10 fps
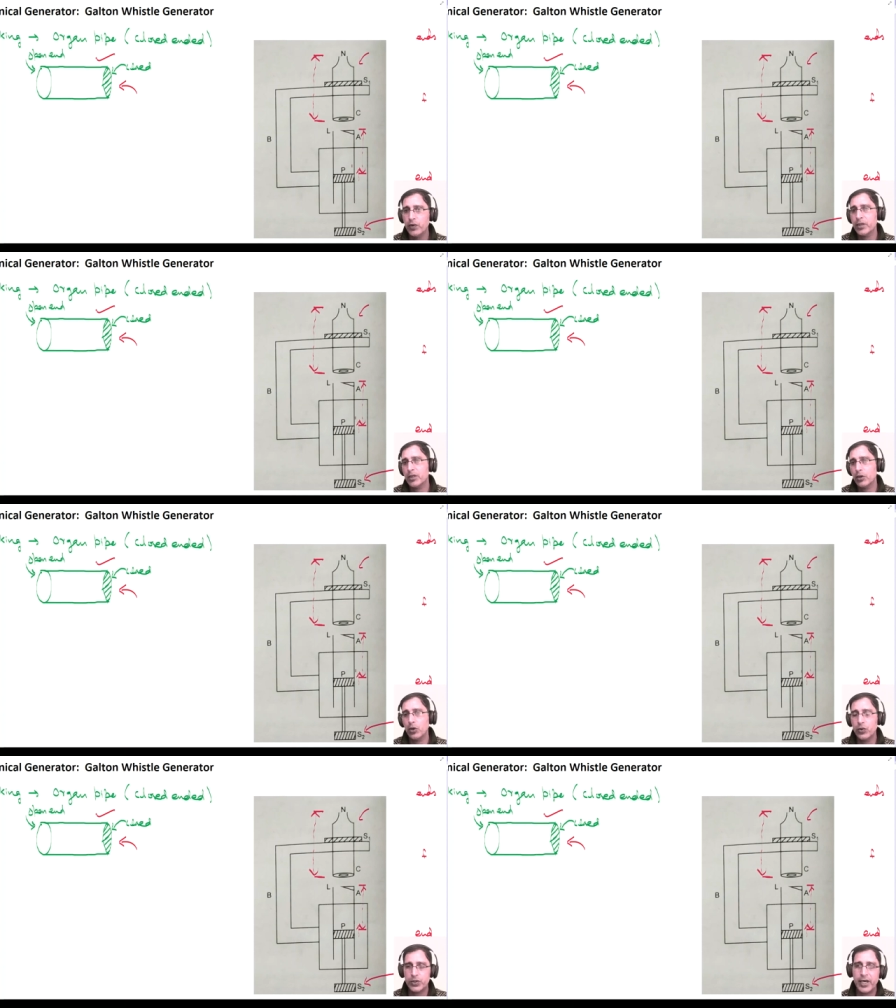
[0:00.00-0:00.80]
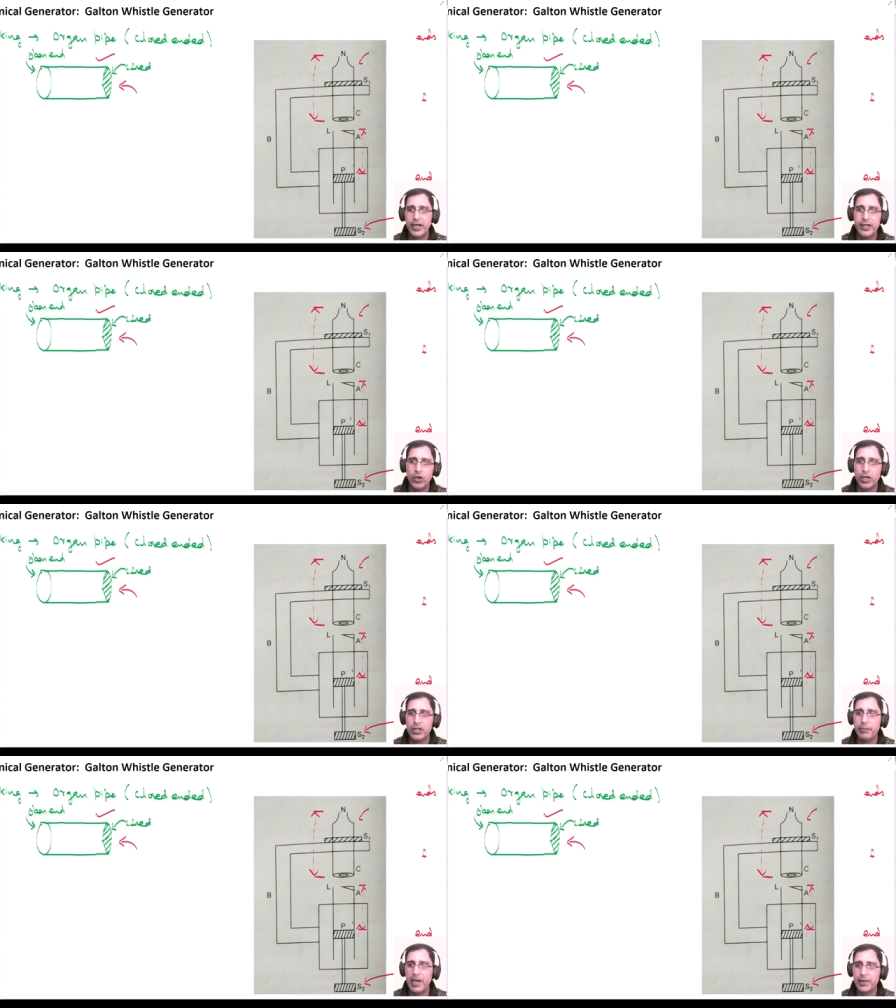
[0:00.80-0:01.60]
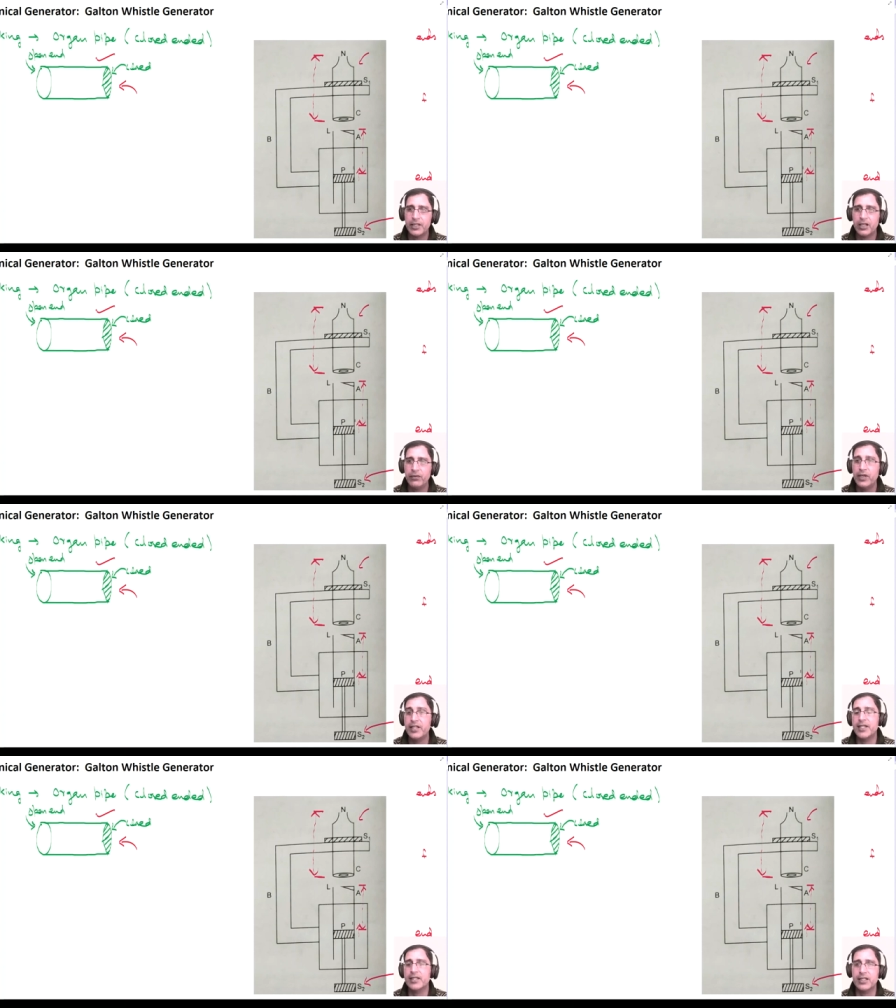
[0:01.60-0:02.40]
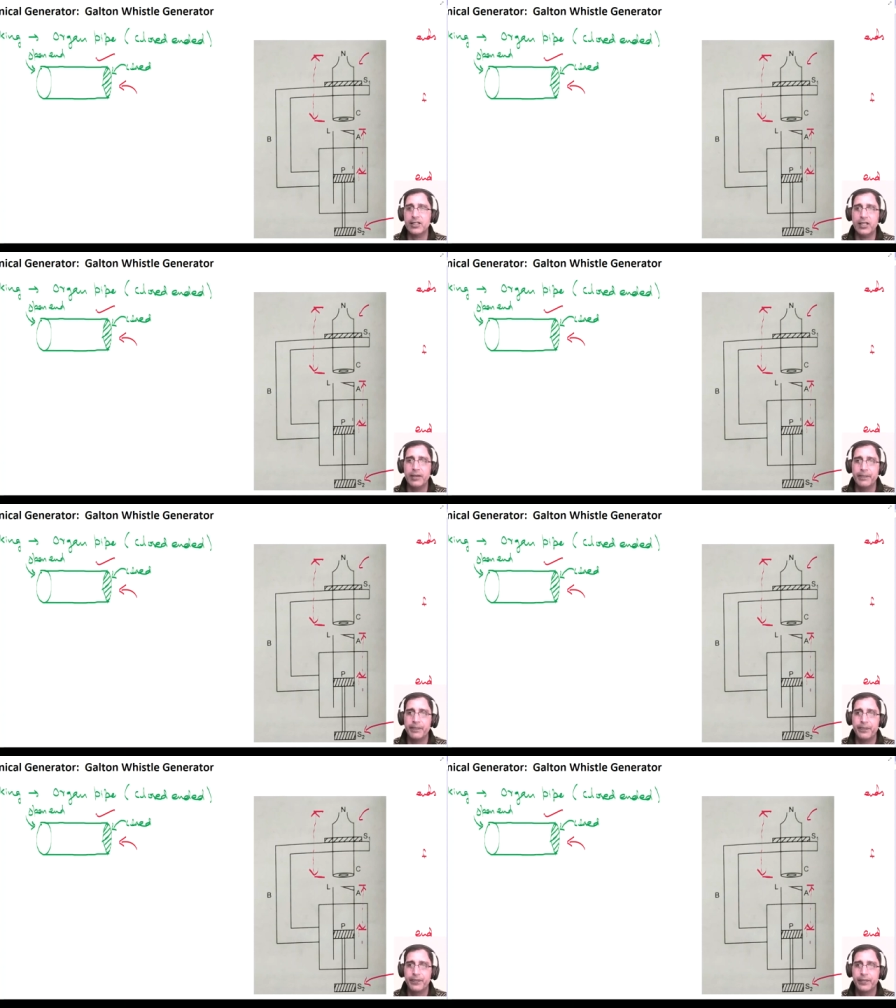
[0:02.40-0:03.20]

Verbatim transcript: लोअर क्लोज एंडेड ऑर्गन पाइप की तरफ ले जा सकते हैं